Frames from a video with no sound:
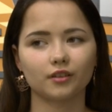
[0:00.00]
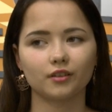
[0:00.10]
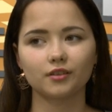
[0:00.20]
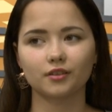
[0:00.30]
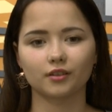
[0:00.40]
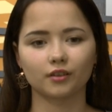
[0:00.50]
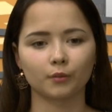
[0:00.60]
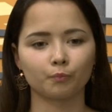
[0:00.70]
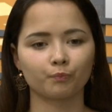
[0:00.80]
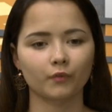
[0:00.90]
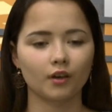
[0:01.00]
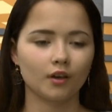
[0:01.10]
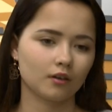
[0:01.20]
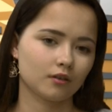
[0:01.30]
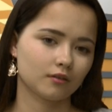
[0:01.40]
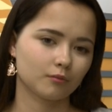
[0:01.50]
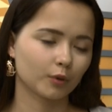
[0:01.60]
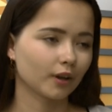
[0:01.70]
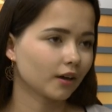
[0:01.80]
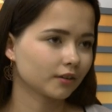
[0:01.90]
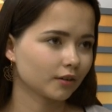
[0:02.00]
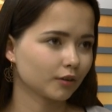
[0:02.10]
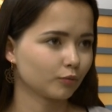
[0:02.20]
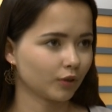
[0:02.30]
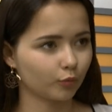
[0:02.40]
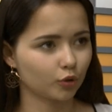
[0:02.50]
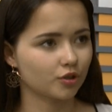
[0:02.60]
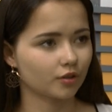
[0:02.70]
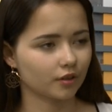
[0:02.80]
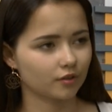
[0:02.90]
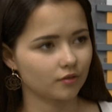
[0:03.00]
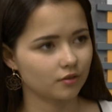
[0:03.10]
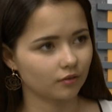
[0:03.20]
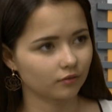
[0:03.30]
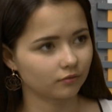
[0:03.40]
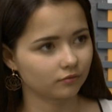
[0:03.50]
есть э, планы на будущее развитие?